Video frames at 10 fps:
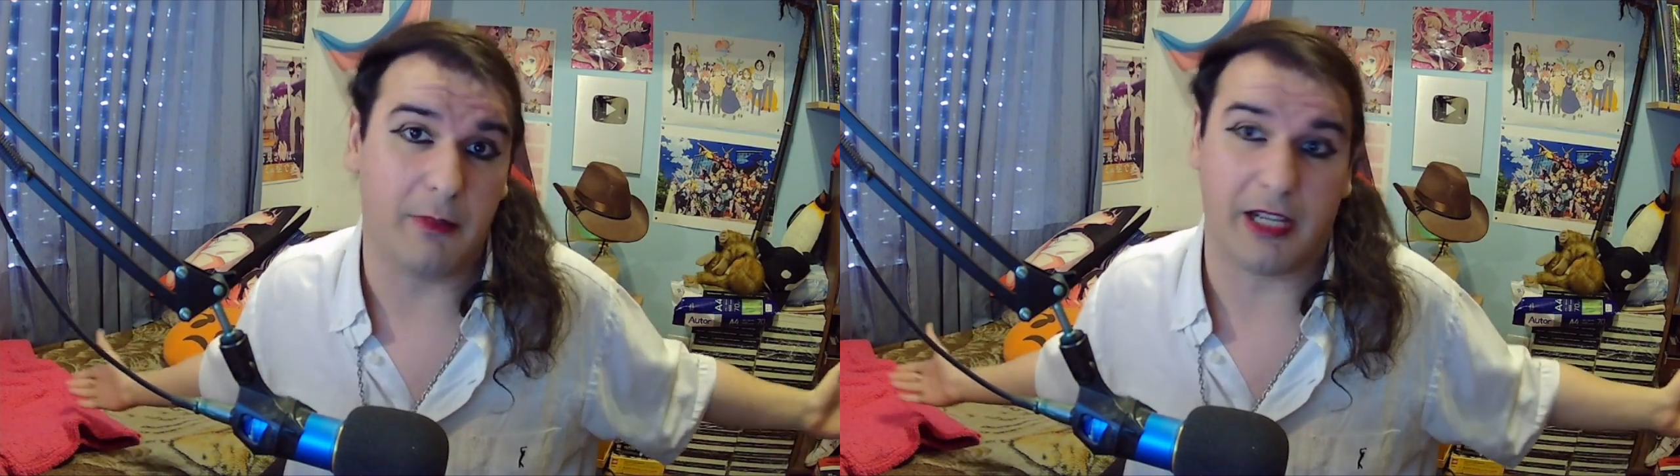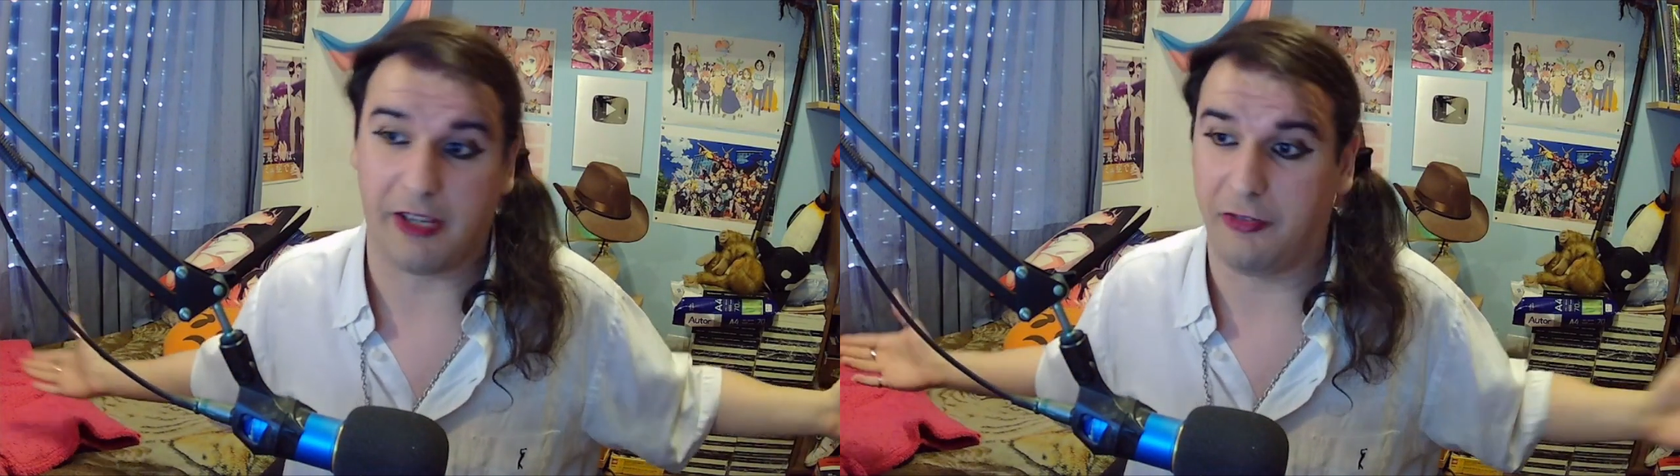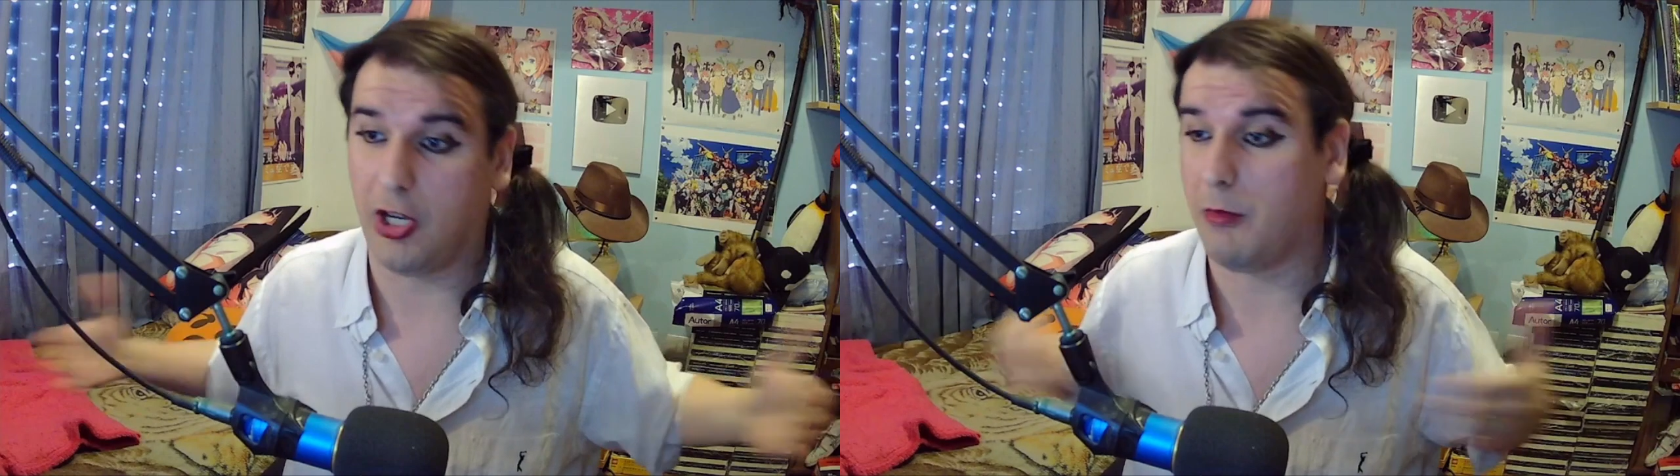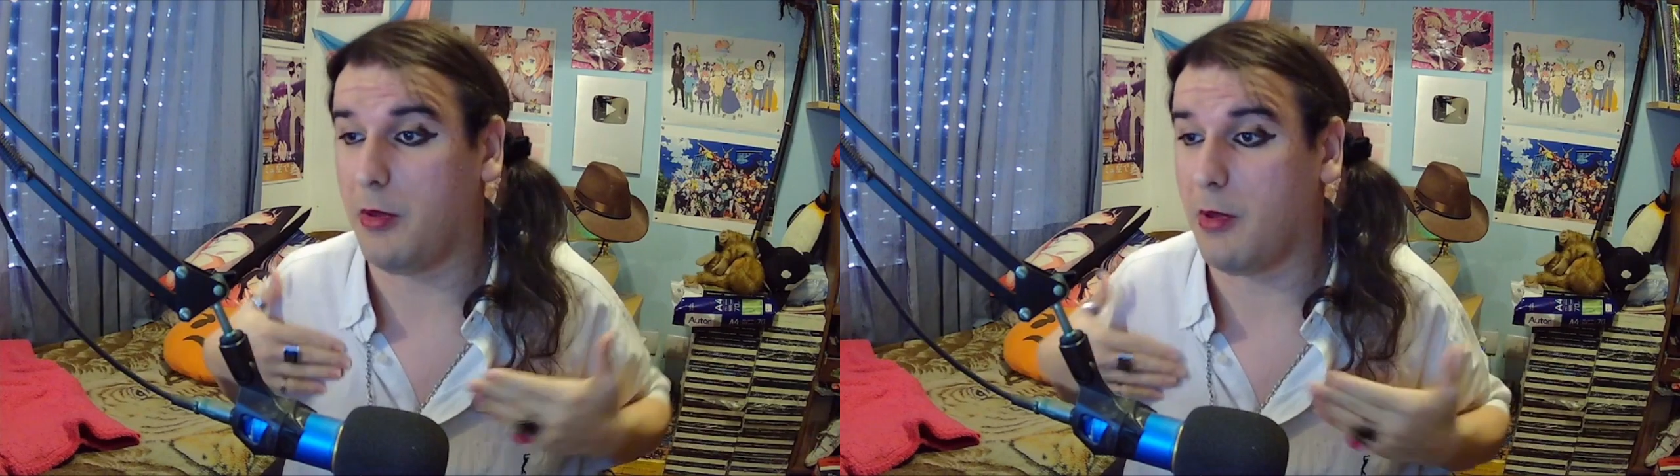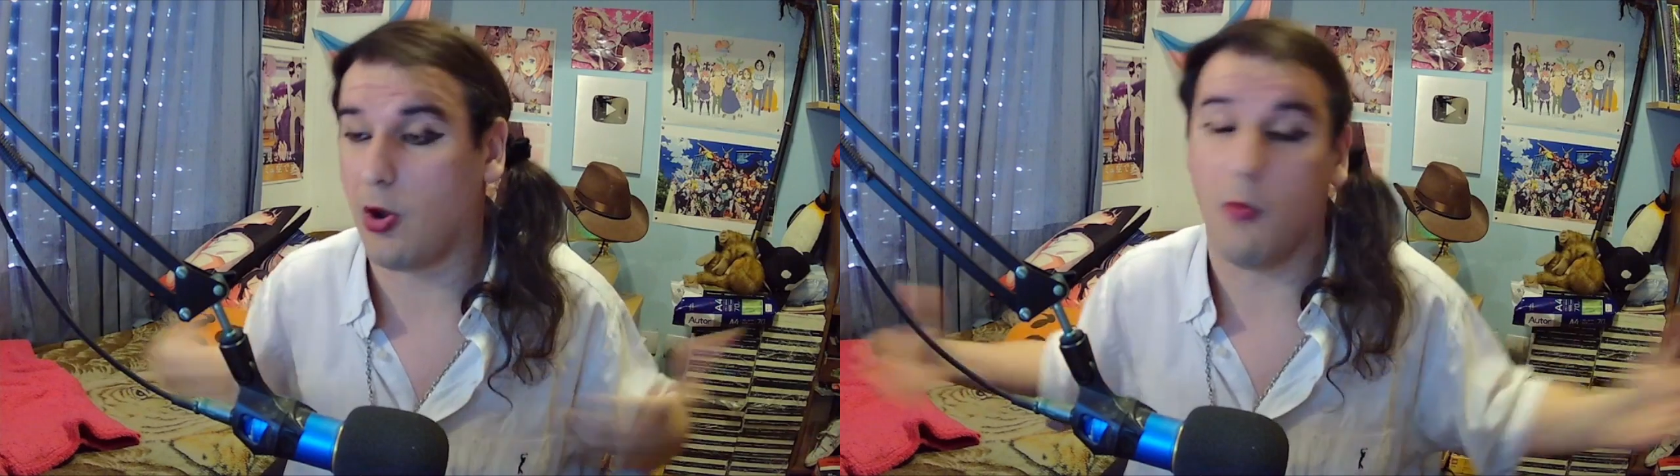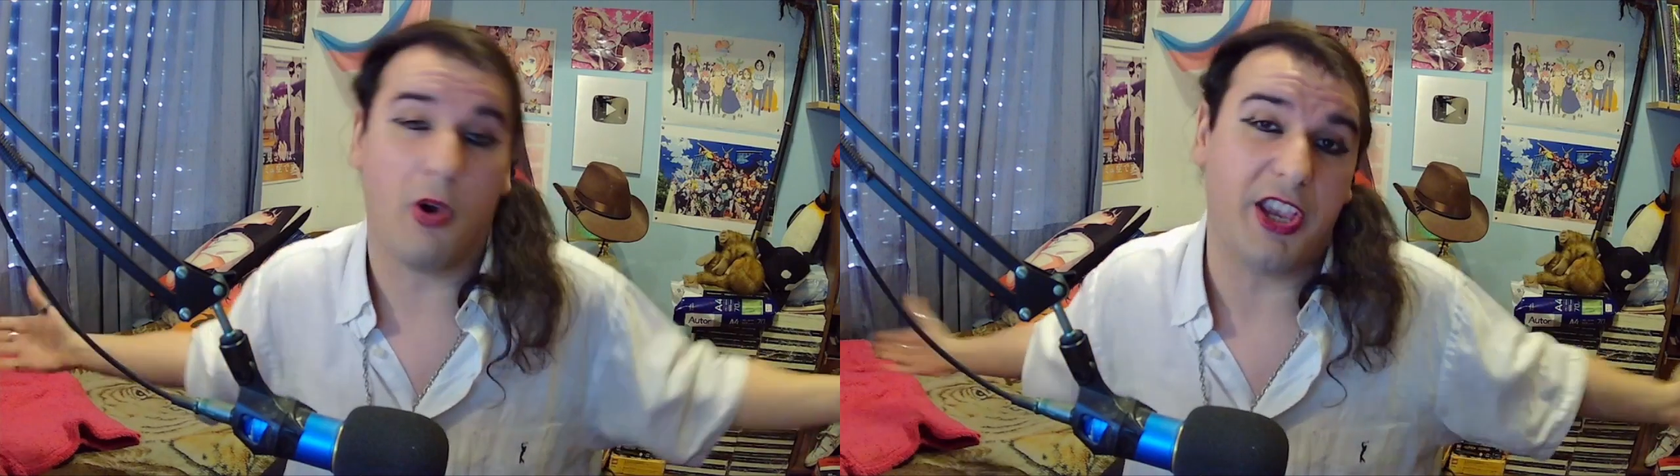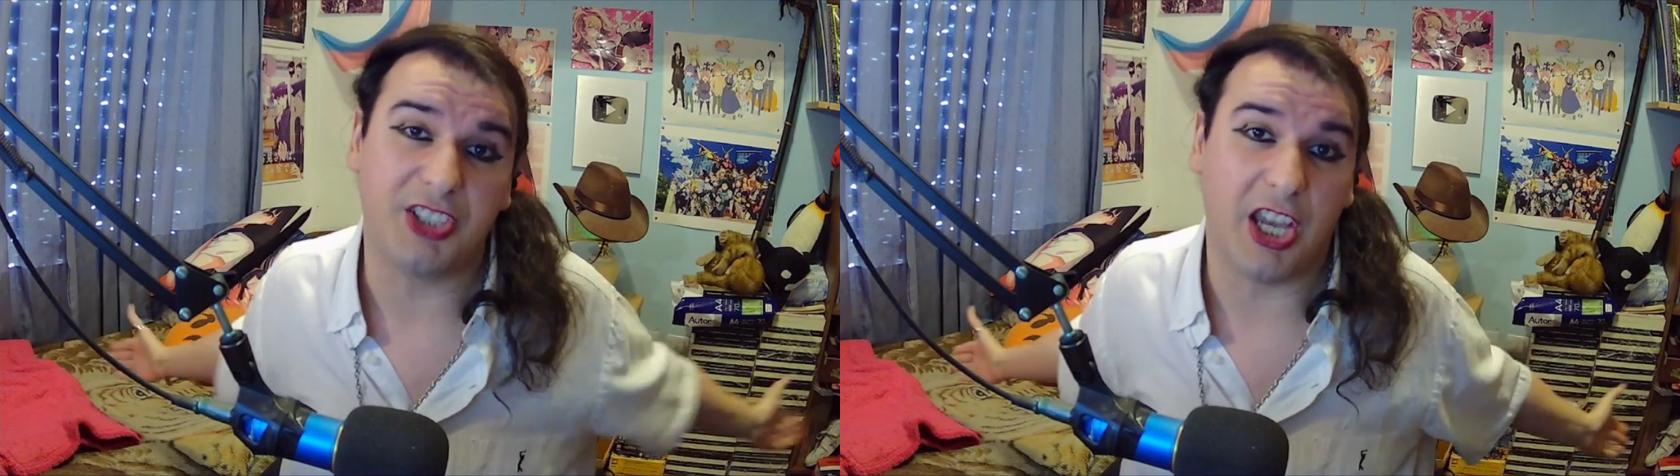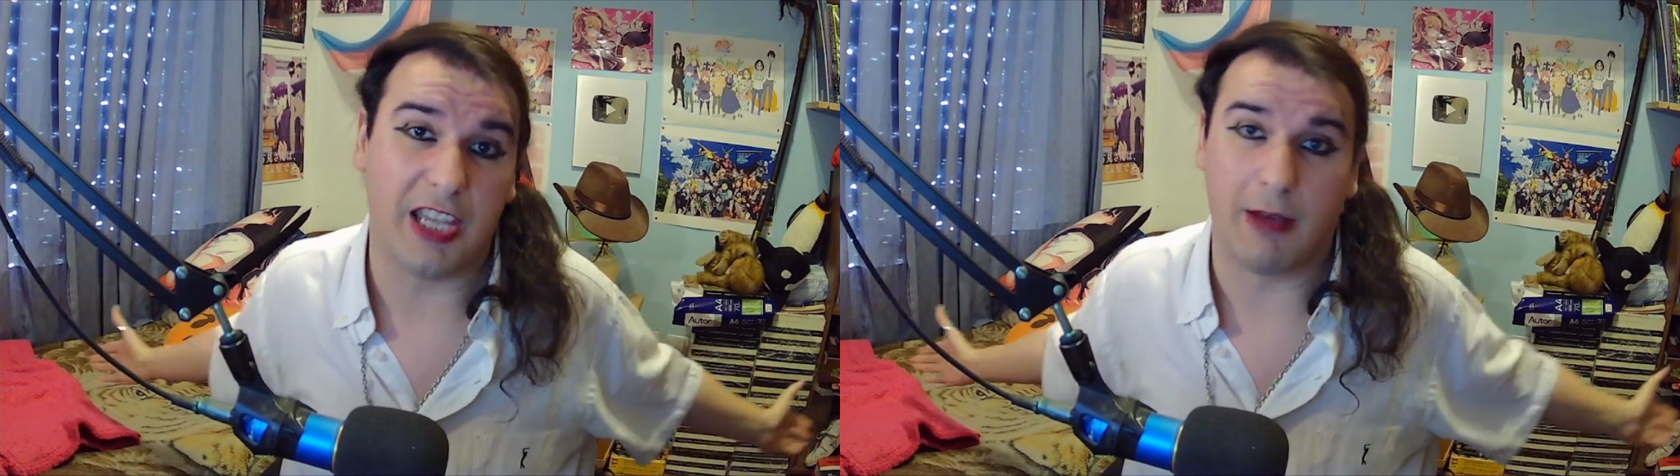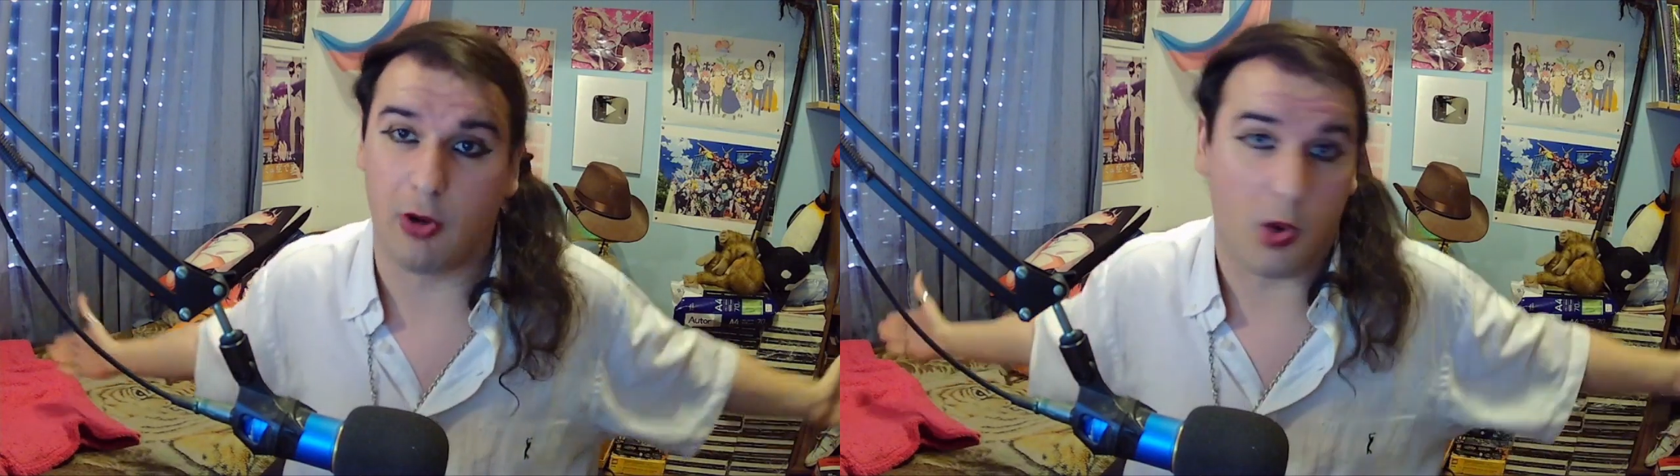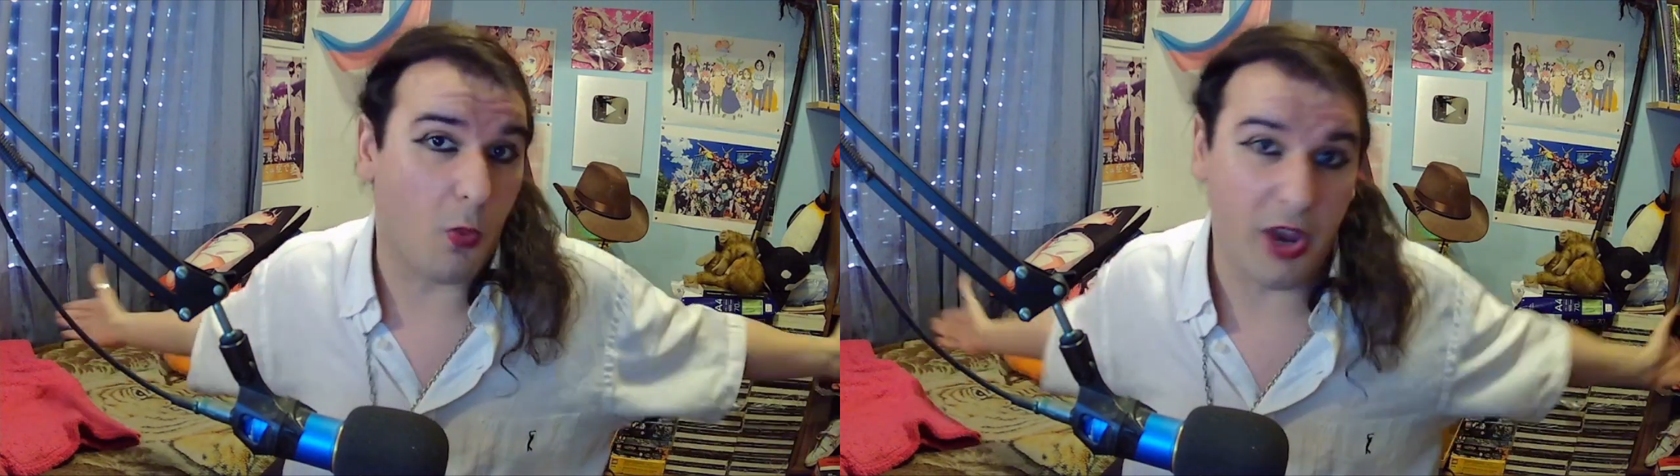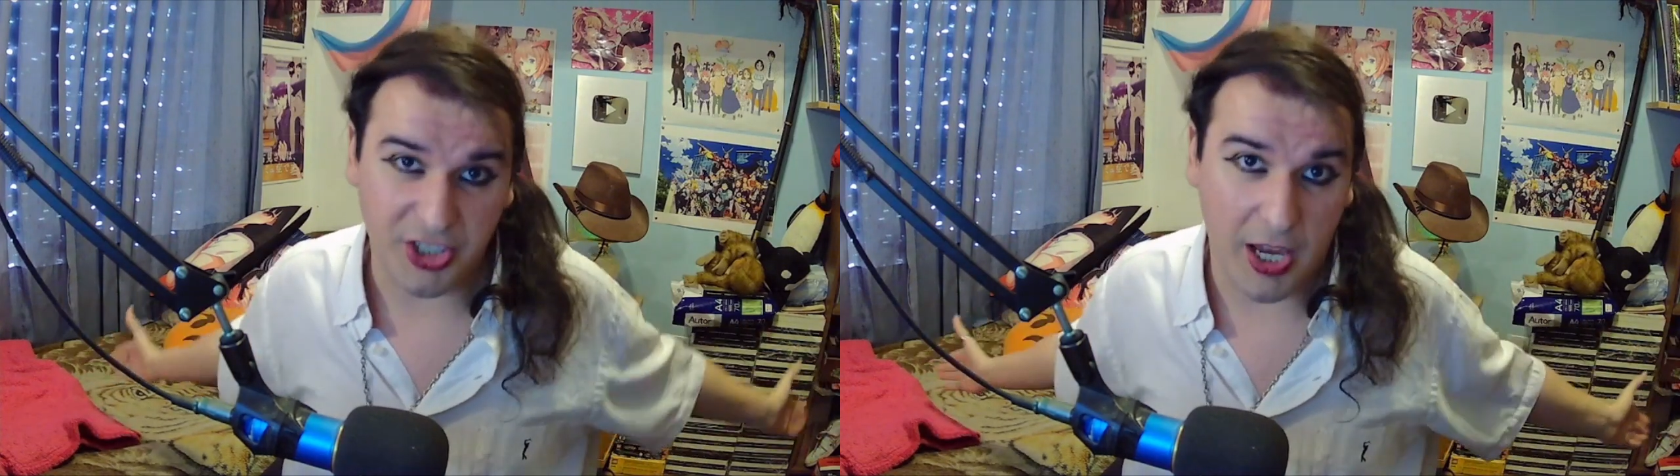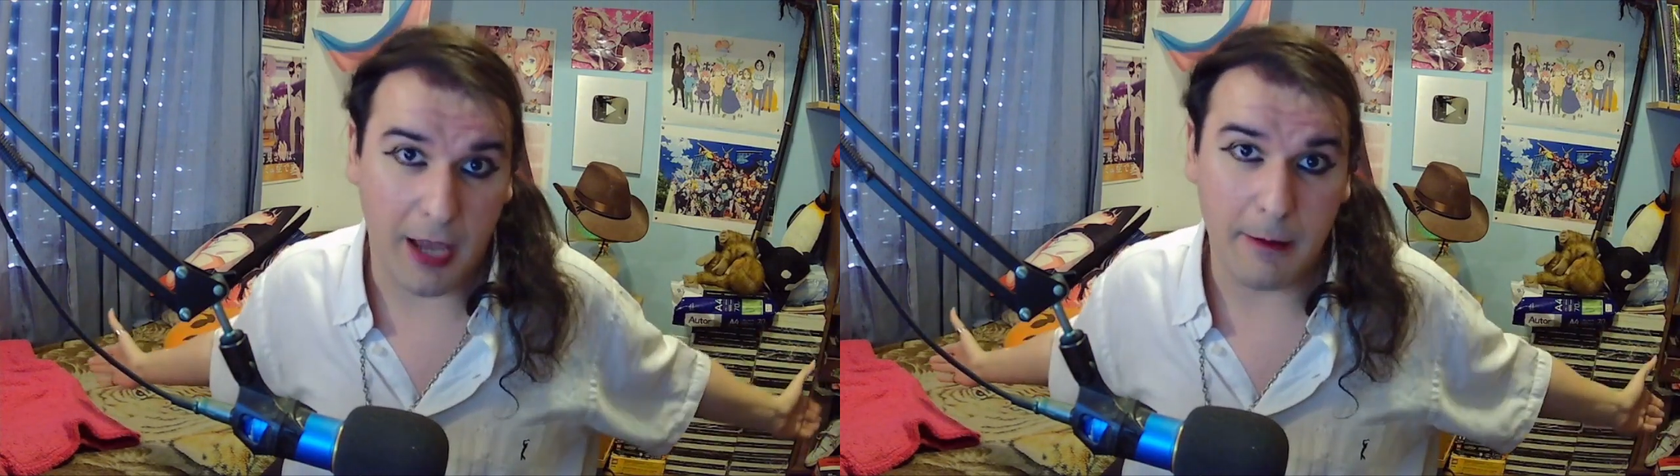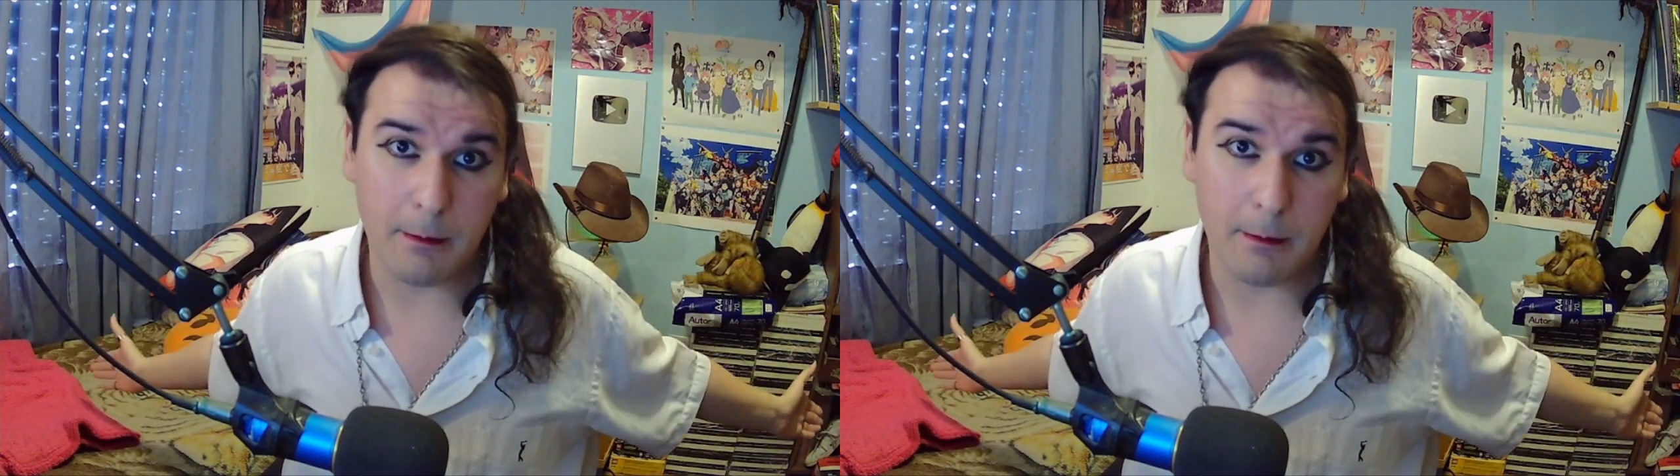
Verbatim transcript: me refiero a mí misma como ella y hablo como ella.